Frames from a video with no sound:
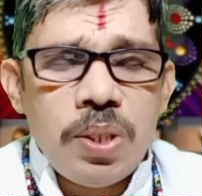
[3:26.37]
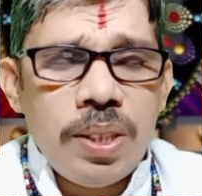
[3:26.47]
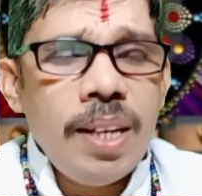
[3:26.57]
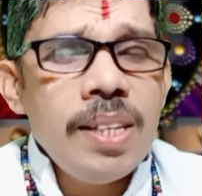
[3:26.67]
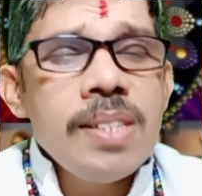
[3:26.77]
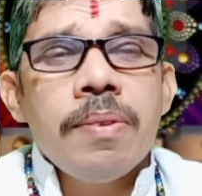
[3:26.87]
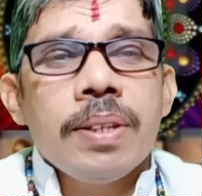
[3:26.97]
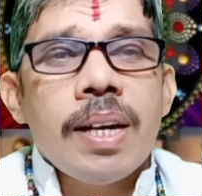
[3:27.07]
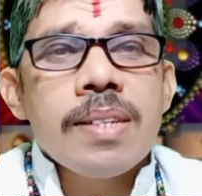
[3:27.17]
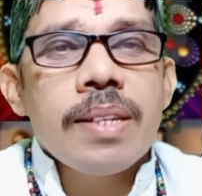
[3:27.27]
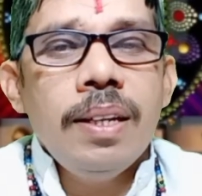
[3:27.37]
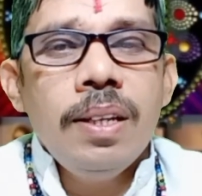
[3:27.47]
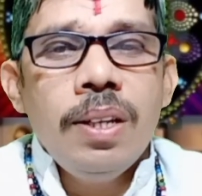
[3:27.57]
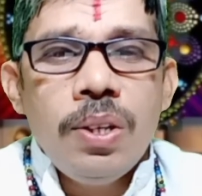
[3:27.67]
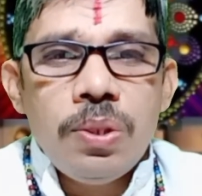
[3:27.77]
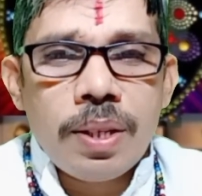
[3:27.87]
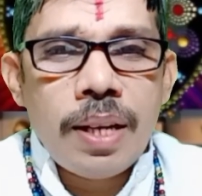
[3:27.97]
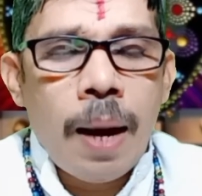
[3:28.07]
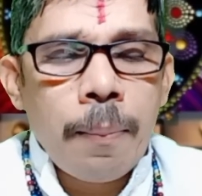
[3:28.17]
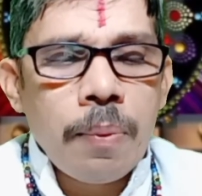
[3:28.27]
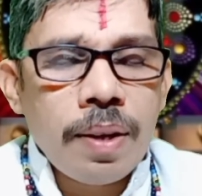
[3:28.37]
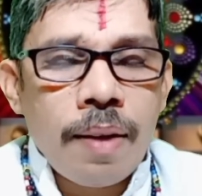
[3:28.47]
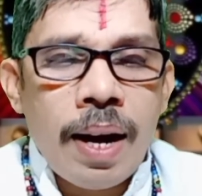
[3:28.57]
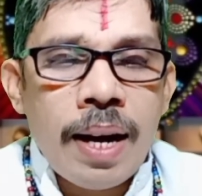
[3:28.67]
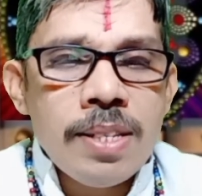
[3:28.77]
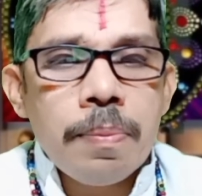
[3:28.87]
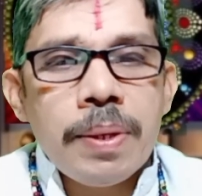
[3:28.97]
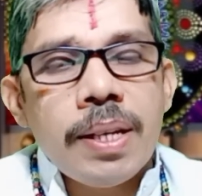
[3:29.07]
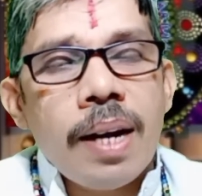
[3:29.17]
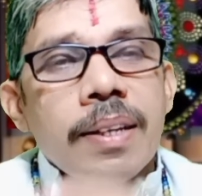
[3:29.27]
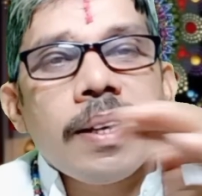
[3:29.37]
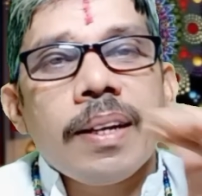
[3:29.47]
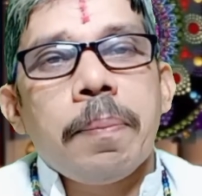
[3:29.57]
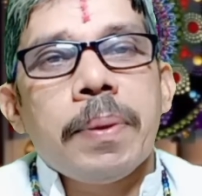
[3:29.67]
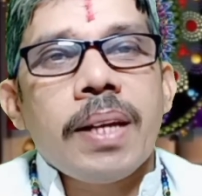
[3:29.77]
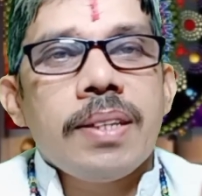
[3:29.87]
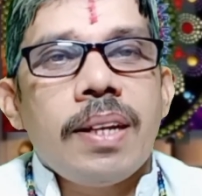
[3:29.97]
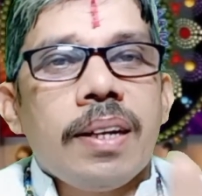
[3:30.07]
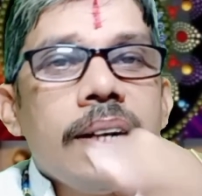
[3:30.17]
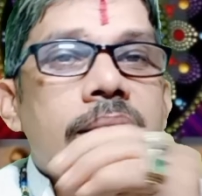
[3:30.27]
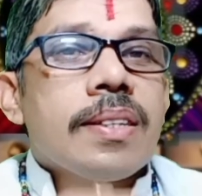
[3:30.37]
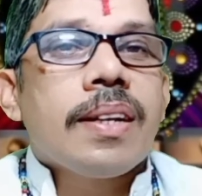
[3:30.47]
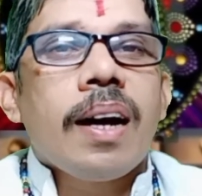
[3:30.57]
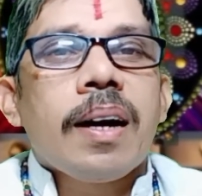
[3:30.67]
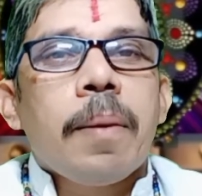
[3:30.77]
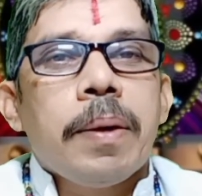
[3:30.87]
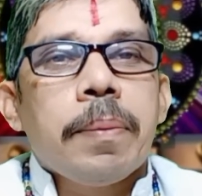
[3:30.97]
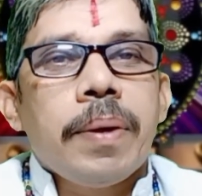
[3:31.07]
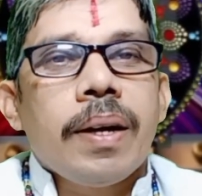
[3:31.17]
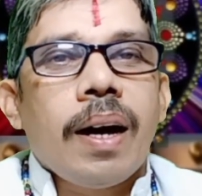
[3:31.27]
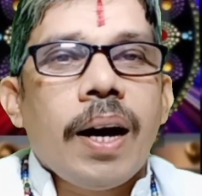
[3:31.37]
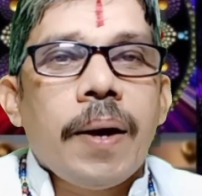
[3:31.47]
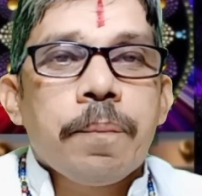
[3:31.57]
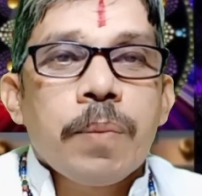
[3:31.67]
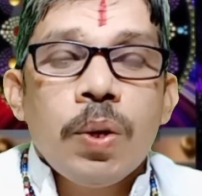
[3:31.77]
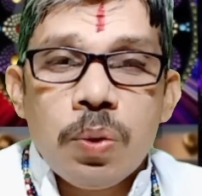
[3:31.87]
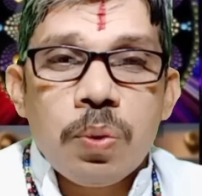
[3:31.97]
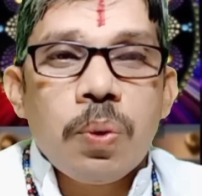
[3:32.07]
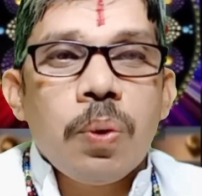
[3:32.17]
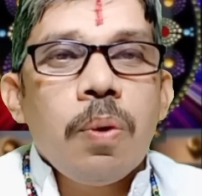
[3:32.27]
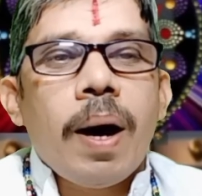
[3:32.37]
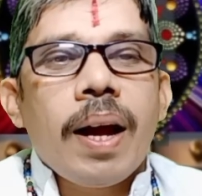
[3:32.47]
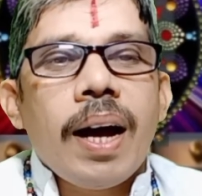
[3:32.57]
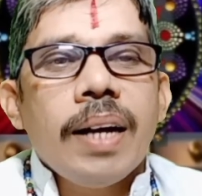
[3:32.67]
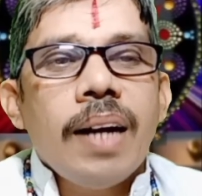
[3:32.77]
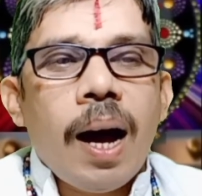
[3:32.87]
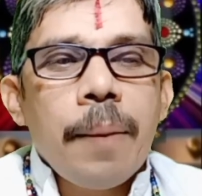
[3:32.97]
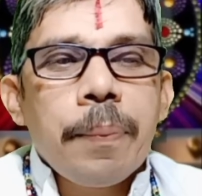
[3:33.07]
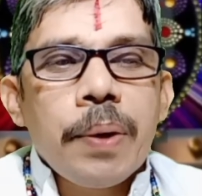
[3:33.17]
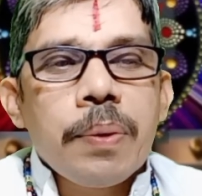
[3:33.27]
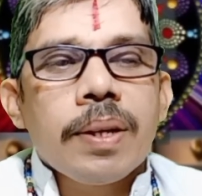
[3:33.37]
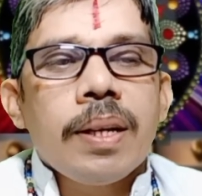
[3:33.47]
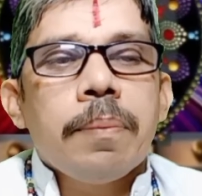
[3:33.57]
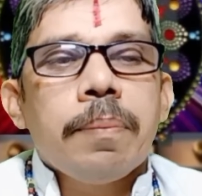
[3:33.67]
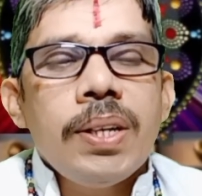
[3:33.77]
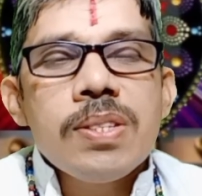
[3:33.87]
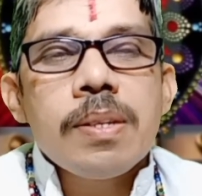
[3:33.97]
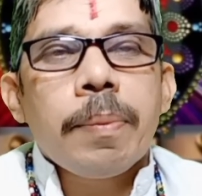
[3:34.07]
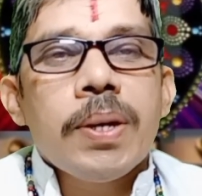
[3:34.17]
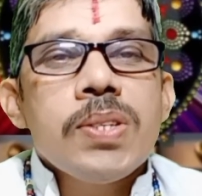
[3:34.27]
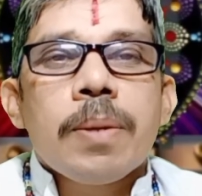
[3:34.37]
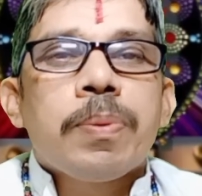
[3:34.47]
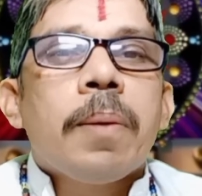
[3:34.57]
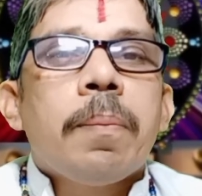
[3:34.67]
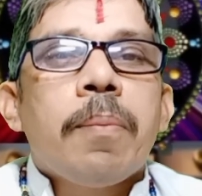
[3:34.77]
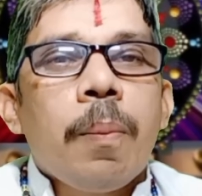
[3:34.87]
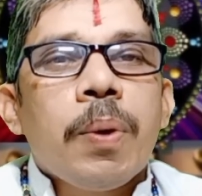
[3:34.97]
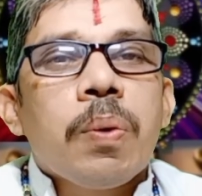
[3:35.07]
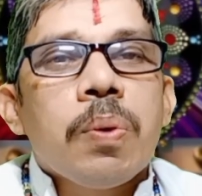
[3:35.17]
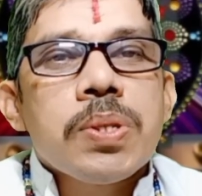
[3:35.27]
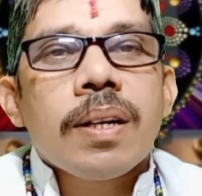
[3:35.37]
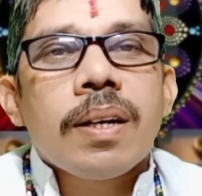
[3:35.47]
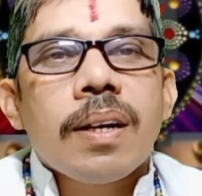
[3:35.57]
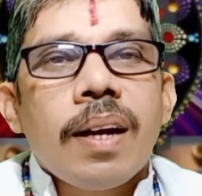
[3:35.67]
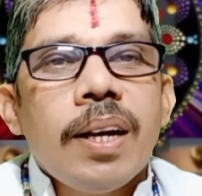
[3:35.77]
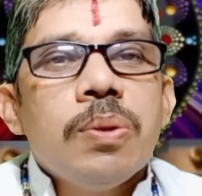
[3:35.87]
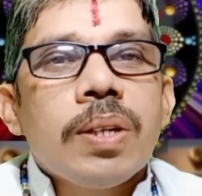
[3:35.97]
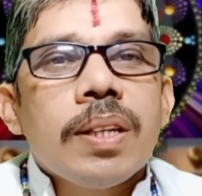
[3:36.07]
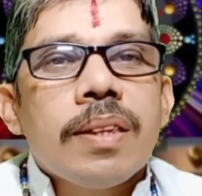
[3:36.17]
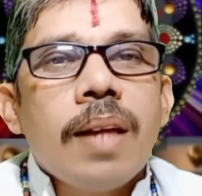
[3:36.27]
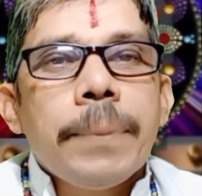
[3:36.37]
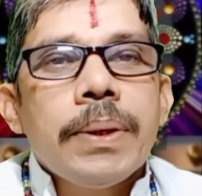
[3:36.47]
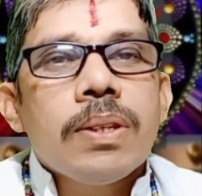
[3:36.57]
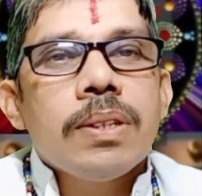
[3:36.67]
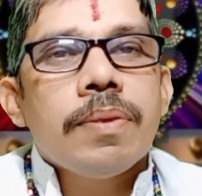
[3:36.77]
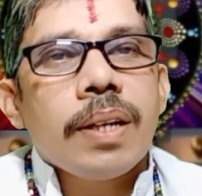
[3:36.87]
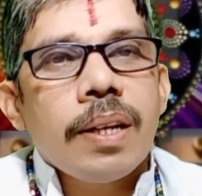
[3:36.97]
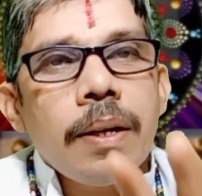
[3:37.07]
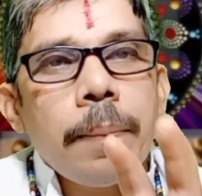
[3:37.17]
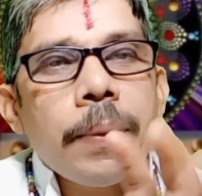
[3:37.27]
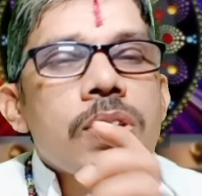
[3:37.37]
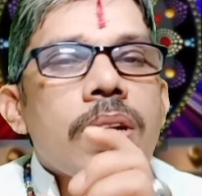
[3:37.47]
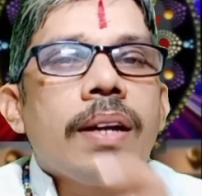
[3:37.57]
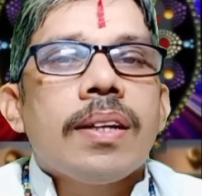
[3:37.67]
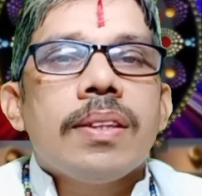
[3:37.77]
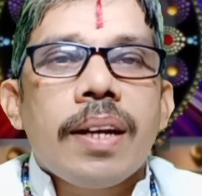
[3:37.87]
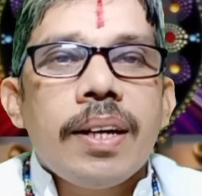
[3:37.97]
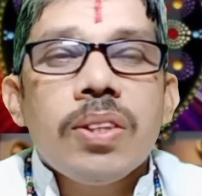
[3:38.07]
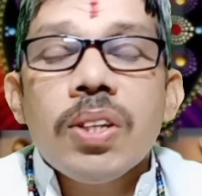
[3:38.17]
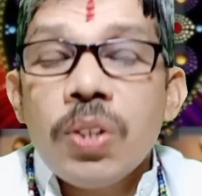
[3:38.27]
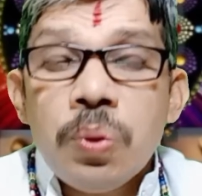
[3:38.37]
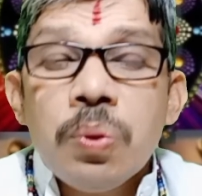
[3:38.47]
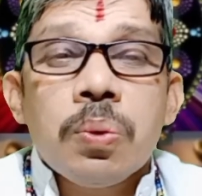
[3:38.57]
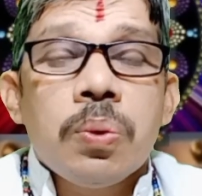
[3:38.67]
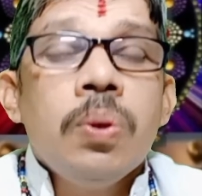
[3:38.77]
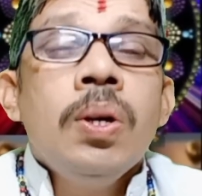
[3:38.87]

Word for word: ये इसी वजह से क्योंकि आपको नवांश में जाके क्लियर पता चलेगा किस ग्रह का बल मिल रहा है तो गुरु महाराज आपके कुंडली में इस समय सप्तम भाव में गोचर कर रहे हैं जो कि दाम्पत्य जीवन के लिए परेशानी दे रहे थे किंतु